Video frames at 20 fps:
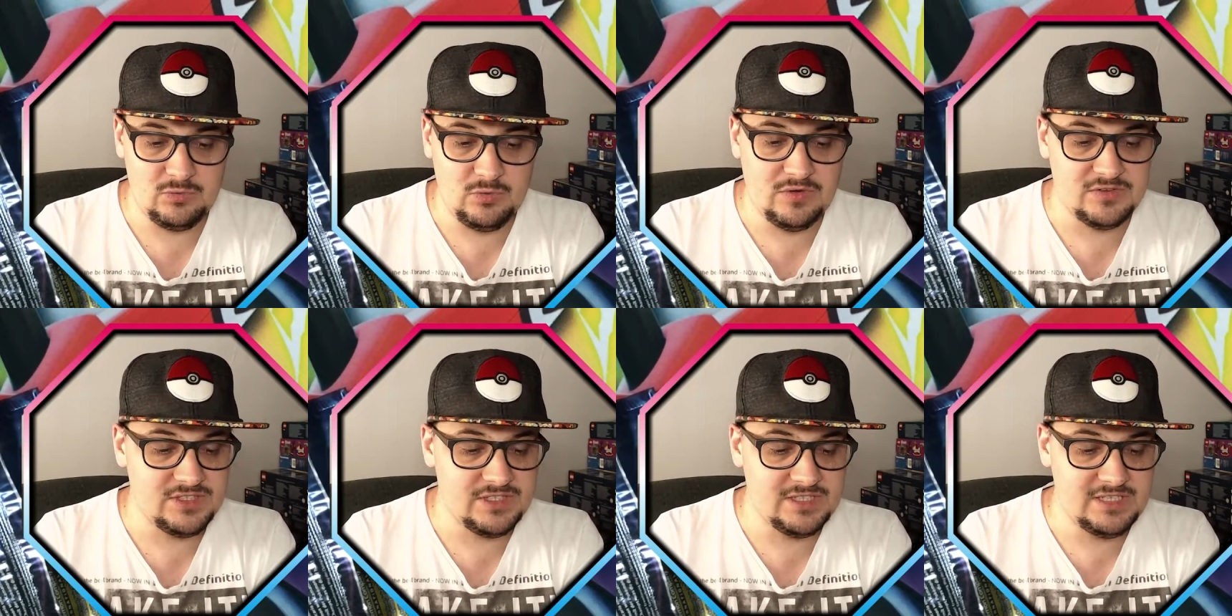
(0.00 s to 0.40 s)

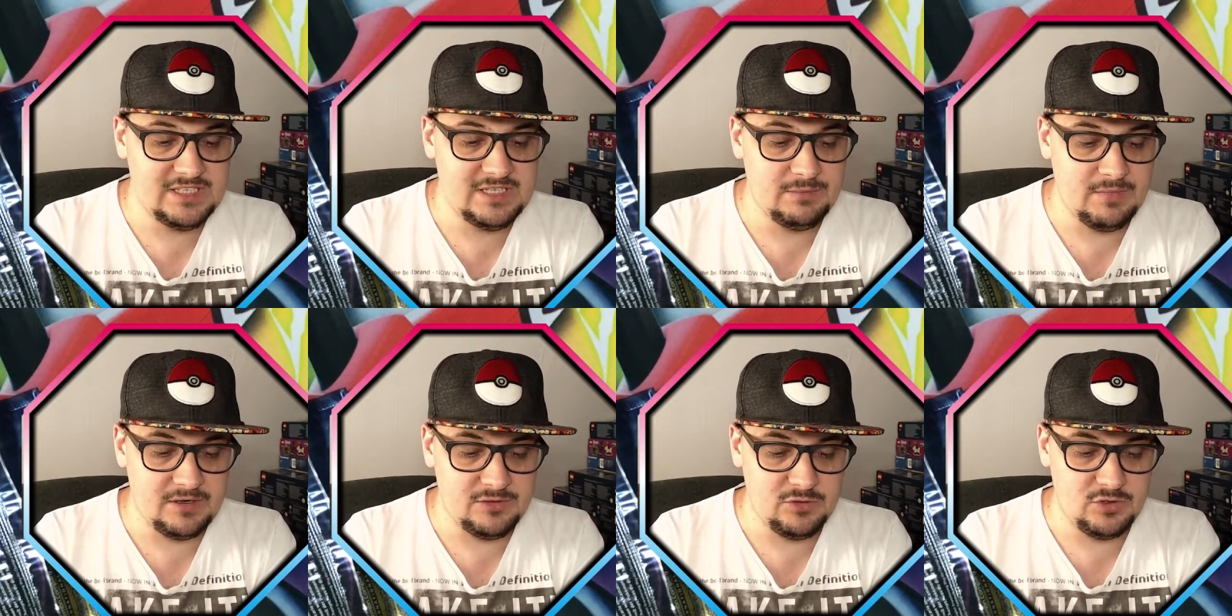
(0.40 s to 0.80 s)
Weavers Energie
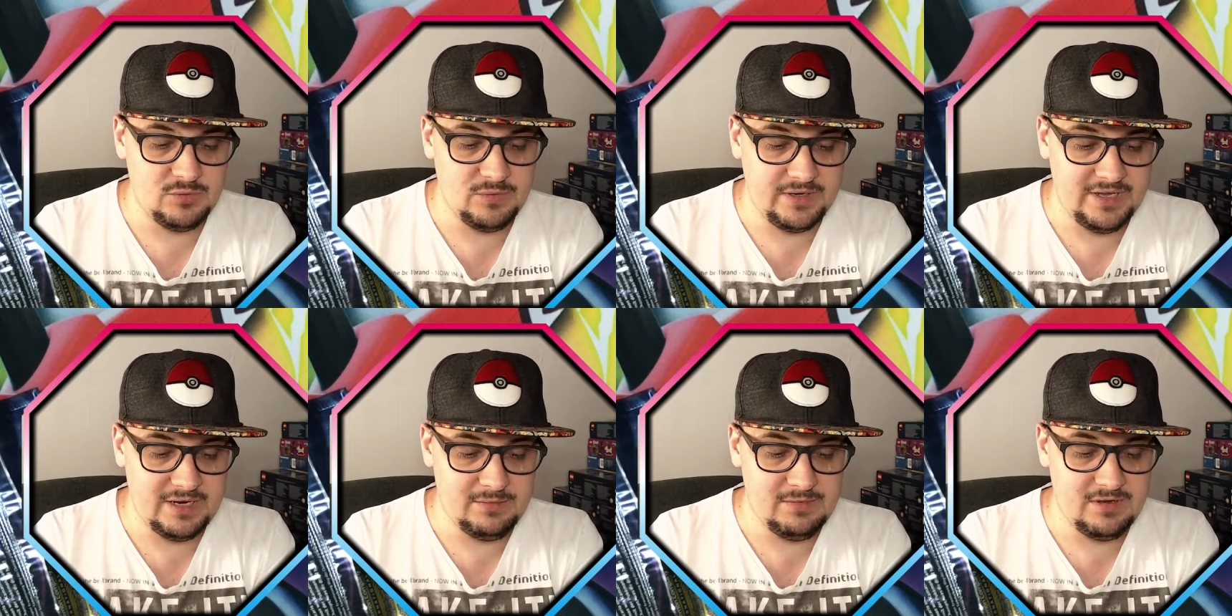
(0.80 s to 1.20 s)
nimmt man natürlich
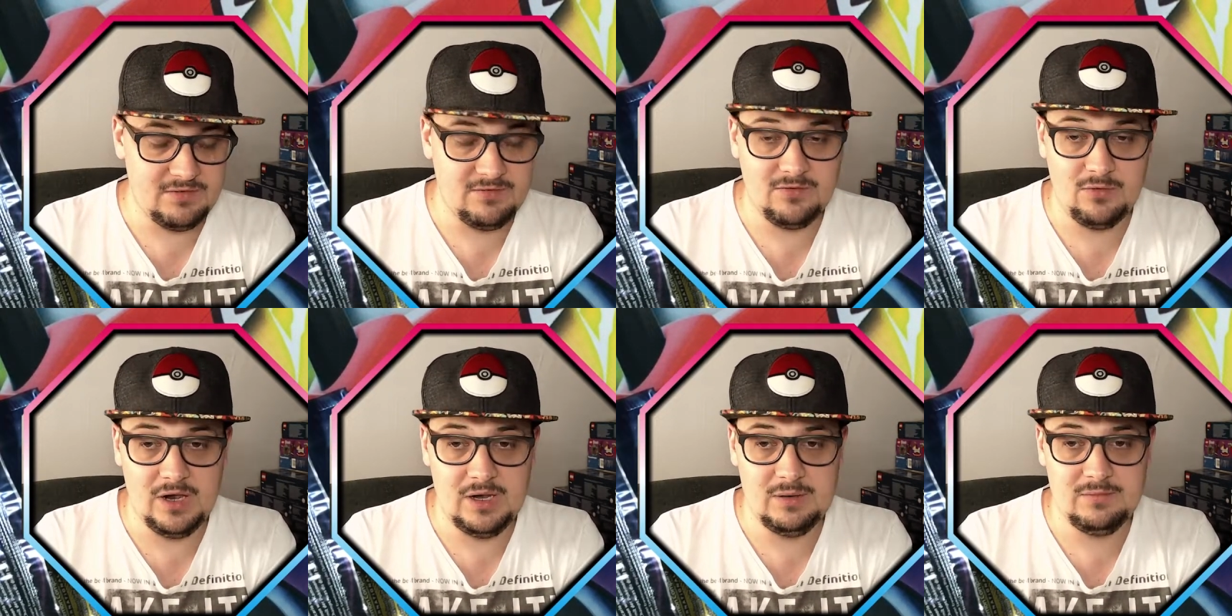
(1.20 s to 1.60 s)
immer gerne mit,
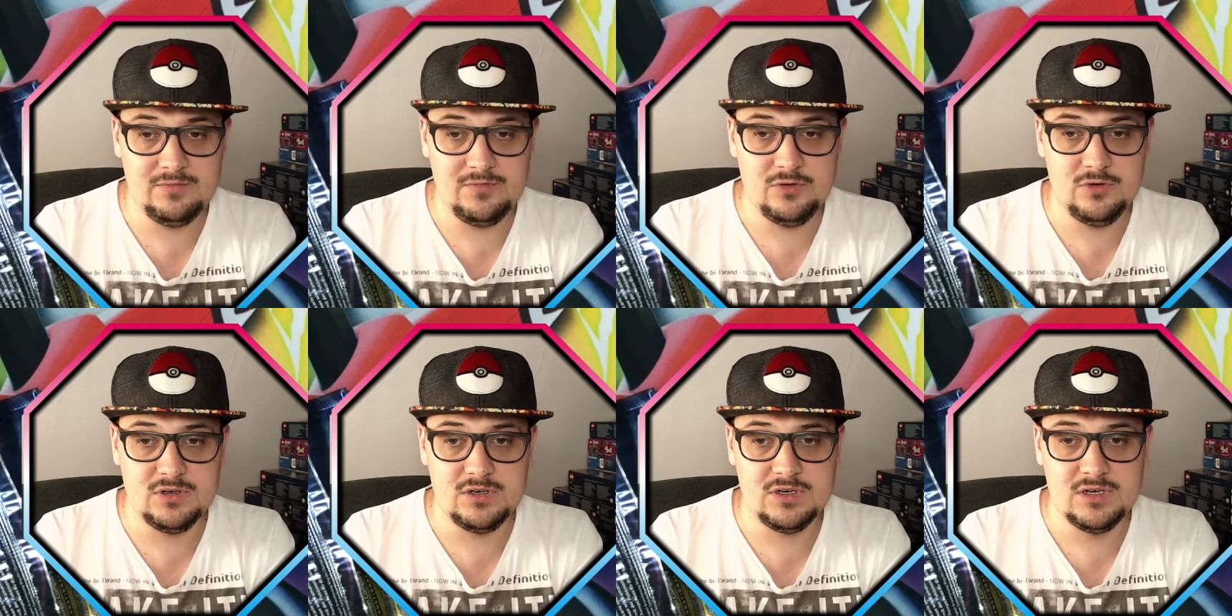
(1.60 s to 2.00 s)
vor allem
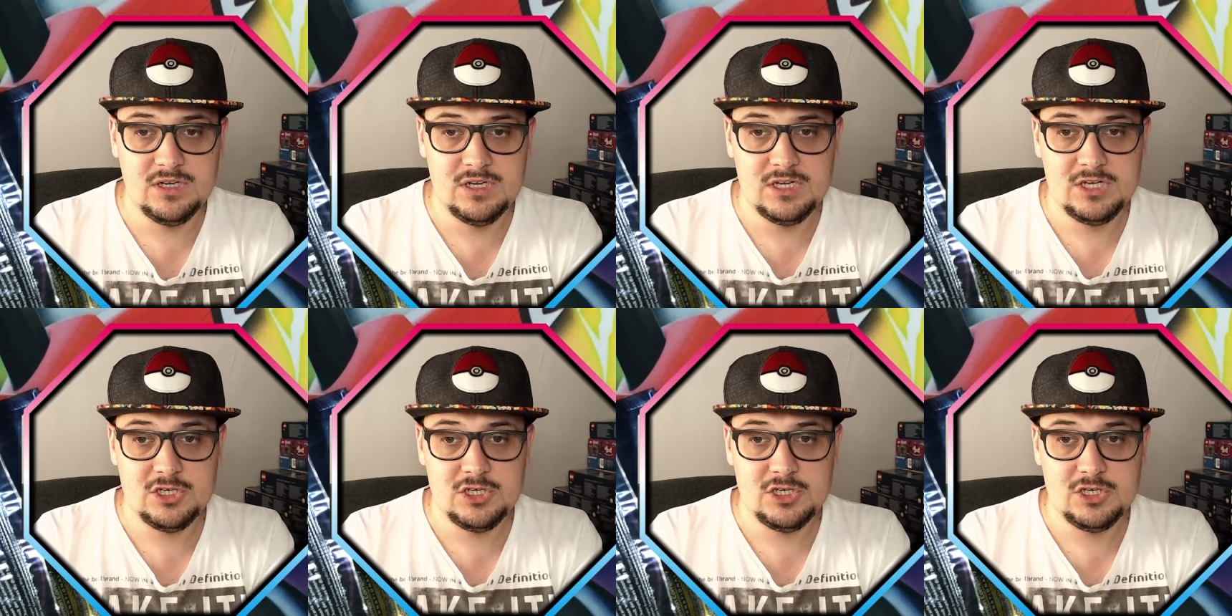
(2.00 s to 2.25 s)
für